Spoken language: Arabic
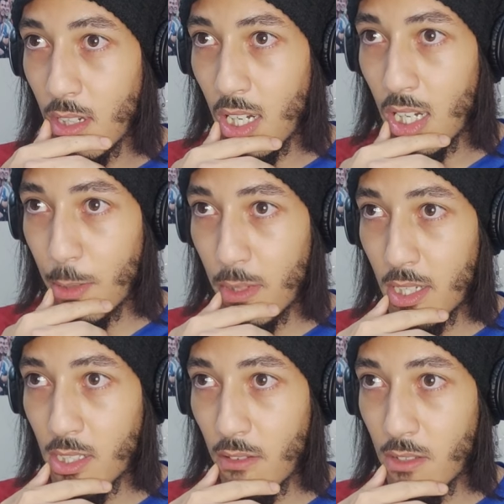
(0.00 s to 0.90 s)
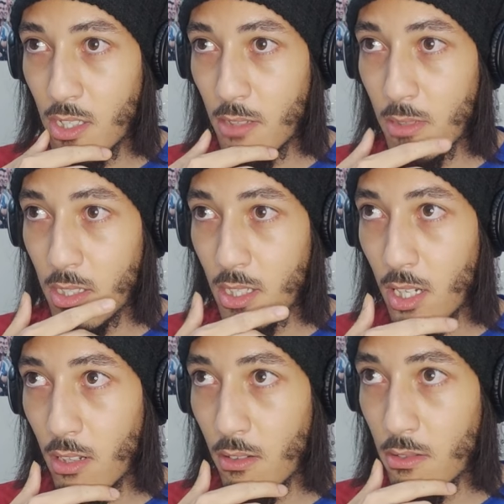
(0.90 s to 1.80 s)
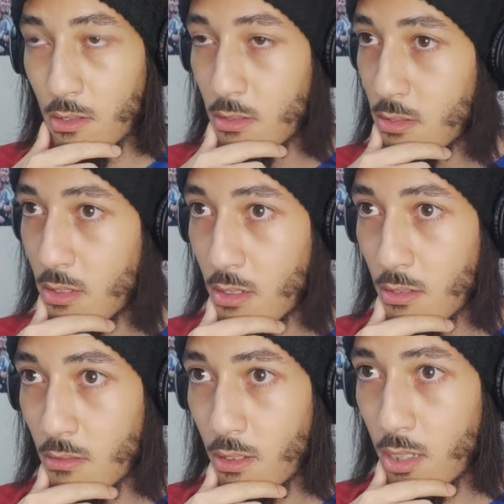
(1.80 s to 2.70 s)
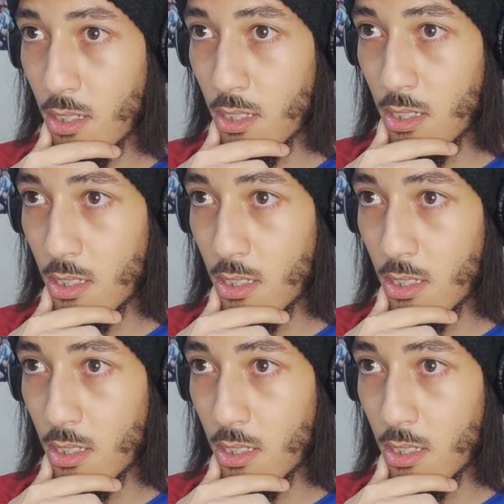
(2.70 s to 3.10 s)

اه عمليه التفتيش عمليه تحرش والله